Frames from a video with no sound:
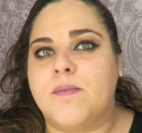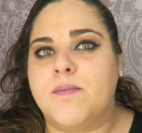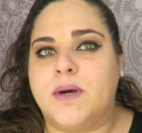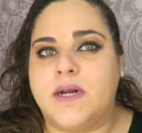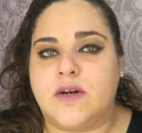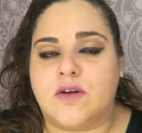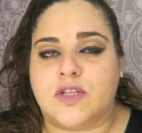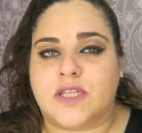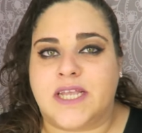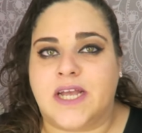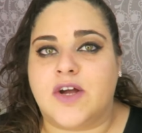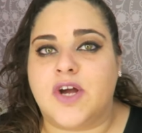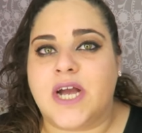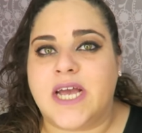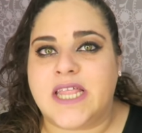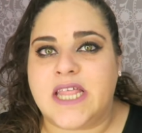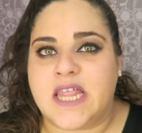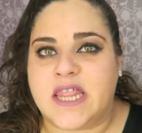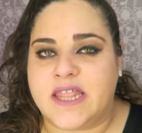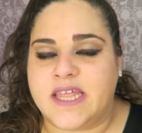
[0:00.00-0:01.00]
Bueno, tengo
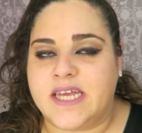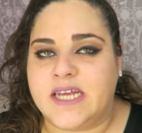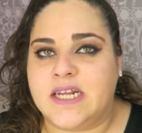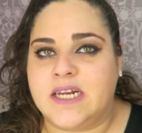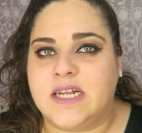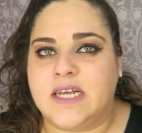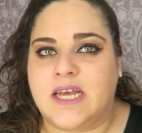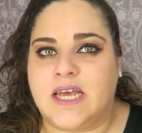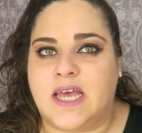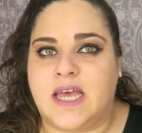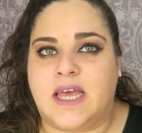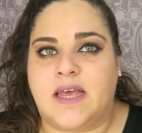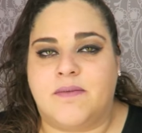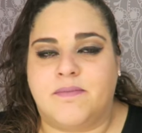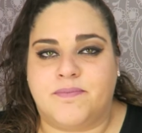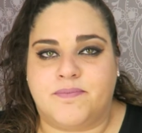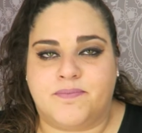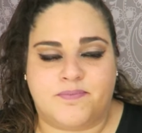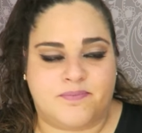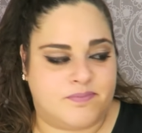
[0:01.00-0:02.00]
que decir que
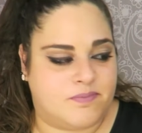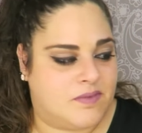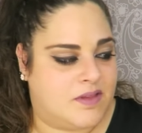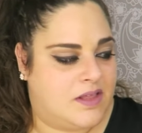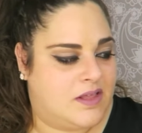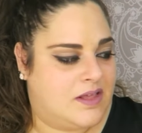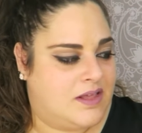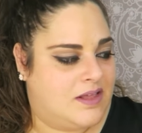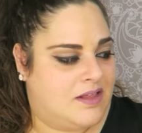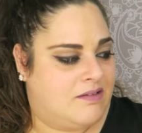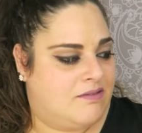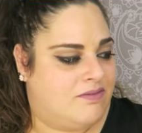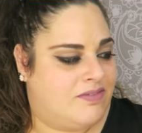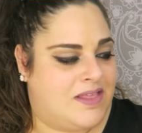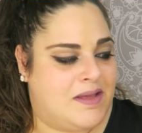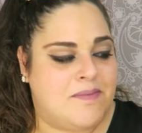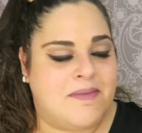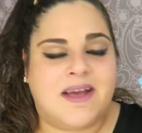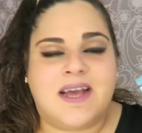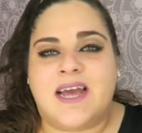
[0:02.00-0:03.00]

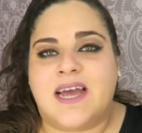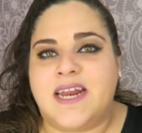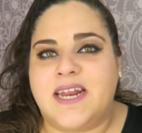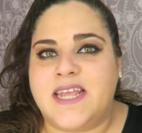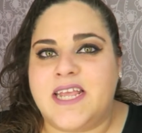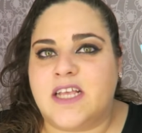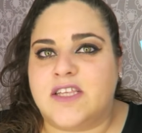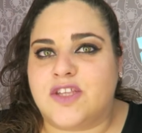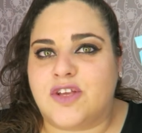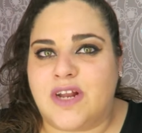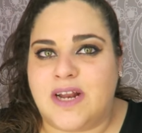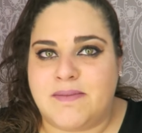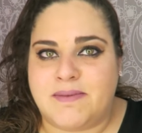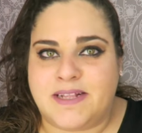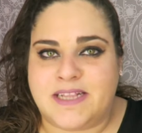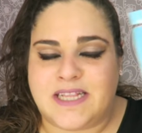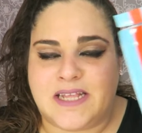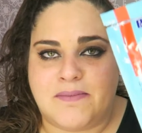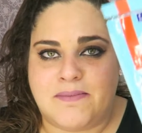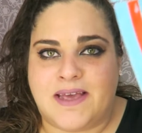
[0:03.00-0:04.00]
de mascarilla
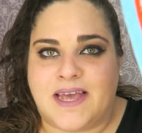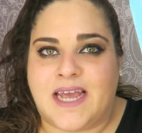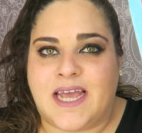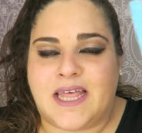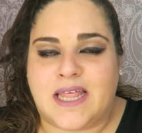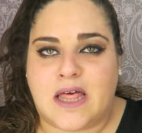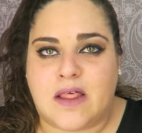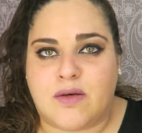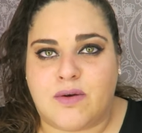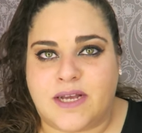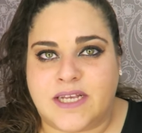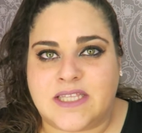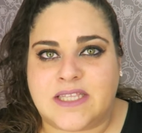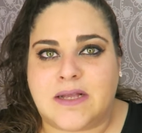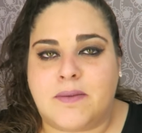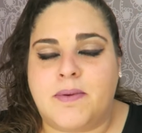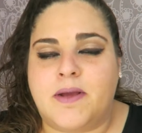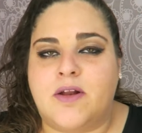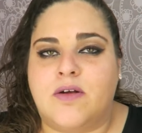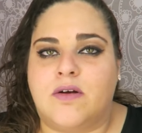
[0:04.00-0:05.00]
solamente me ha quedado
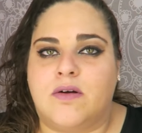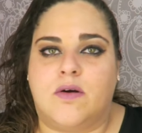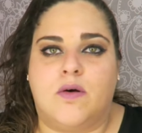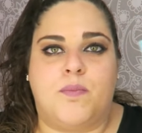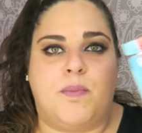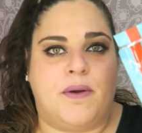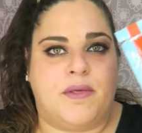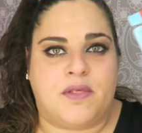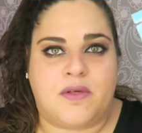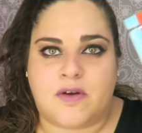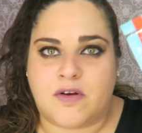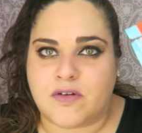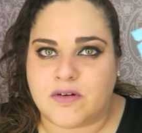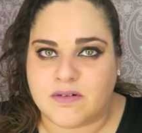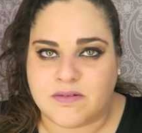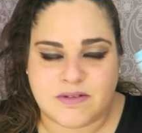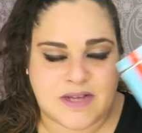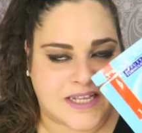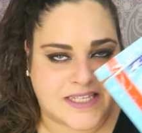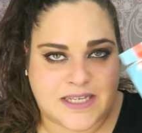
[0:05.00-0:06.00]
esta, pero os puedo
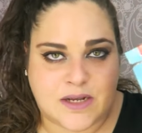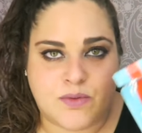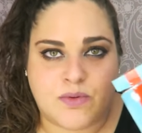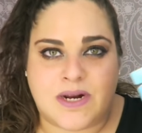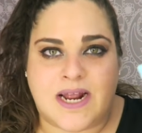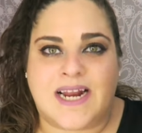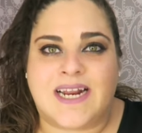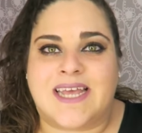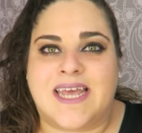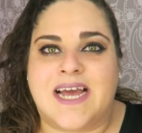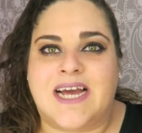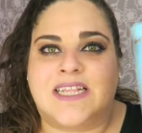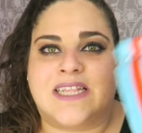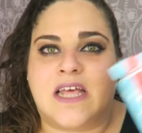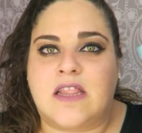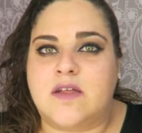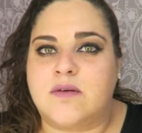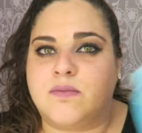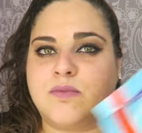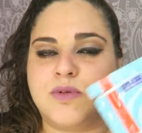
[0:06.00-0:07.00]
asegurar que he
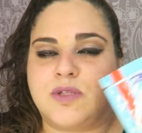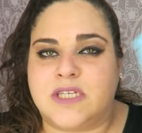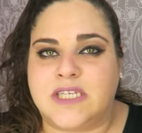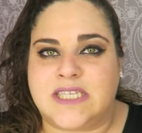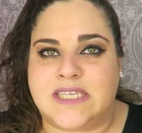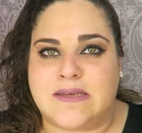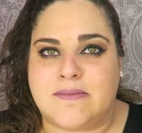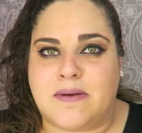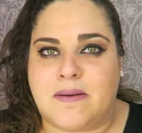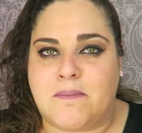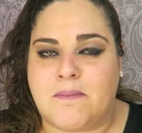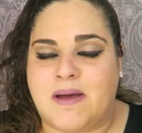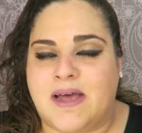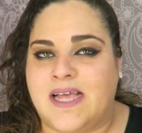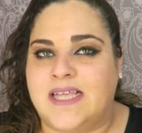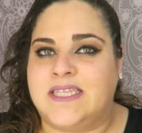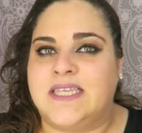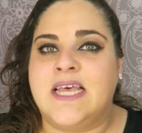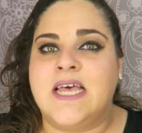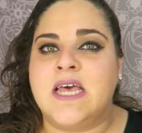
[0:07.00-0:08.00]
gastado muchísimas
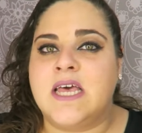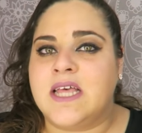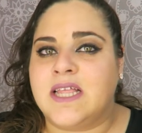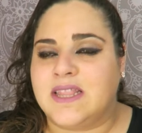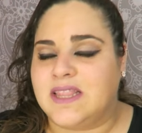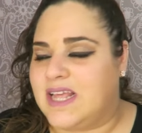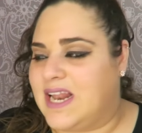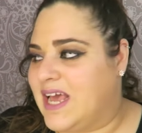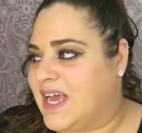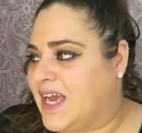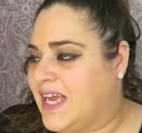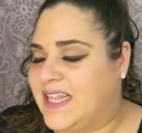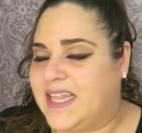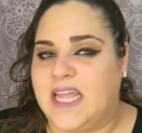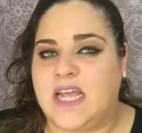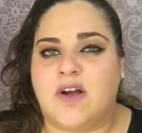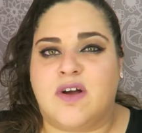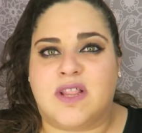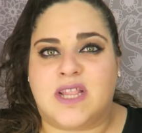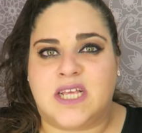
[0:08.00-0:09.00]
más de las que
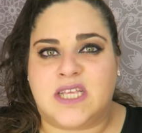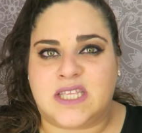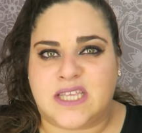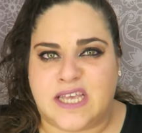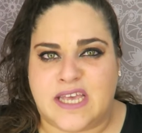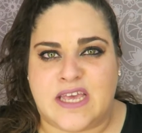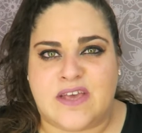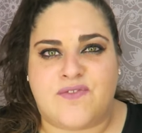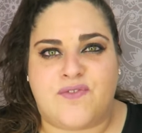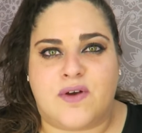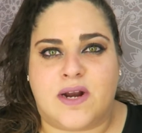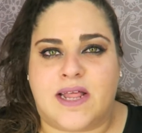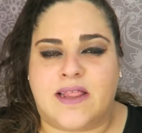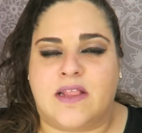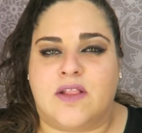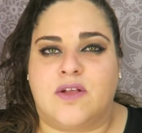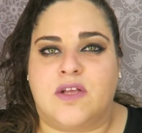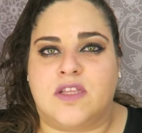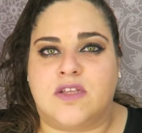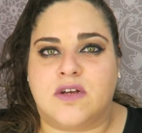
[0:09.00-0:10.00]
tengo de fuera
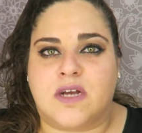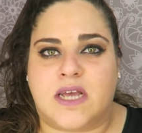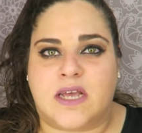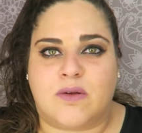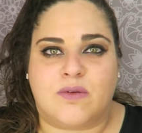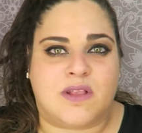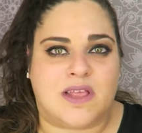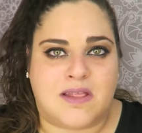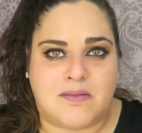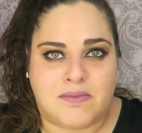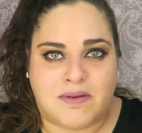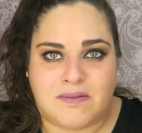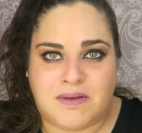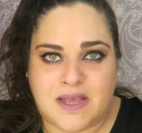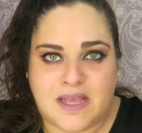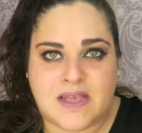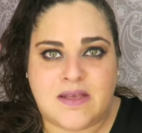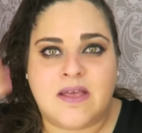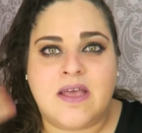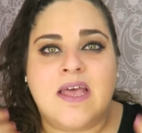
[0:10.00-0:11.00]
de todo eso, que ustedes me
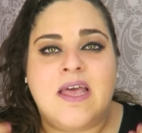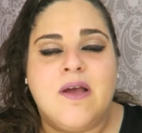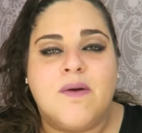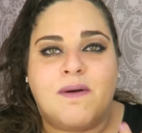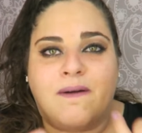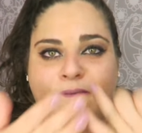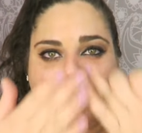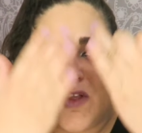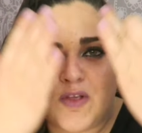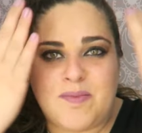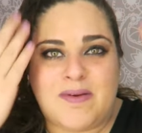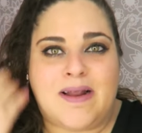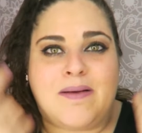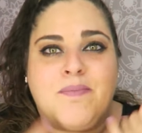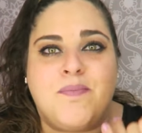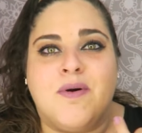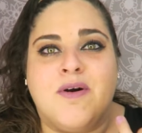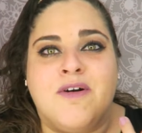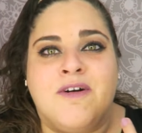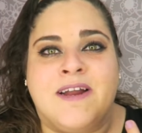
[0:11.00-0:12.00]
veis cuando yo me las
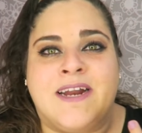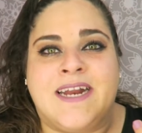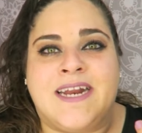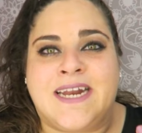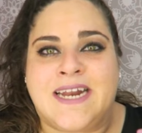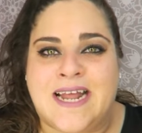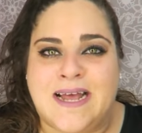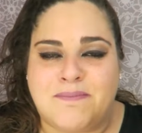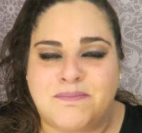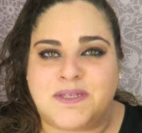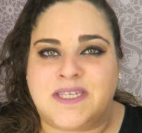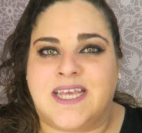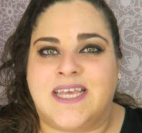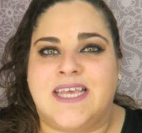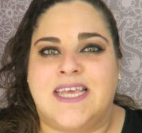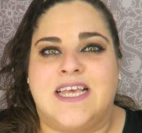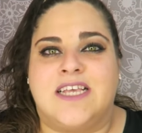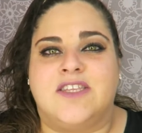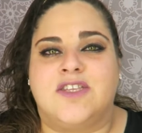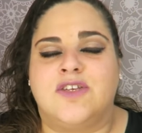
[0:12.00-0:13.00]
pongo en Snapchat
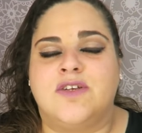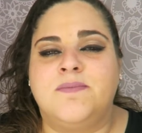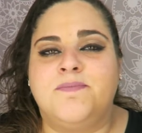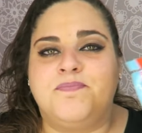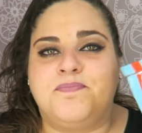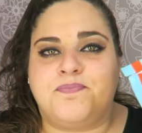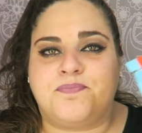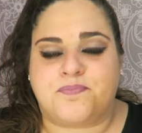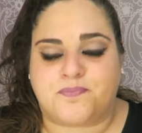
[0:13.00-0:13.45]
y eso.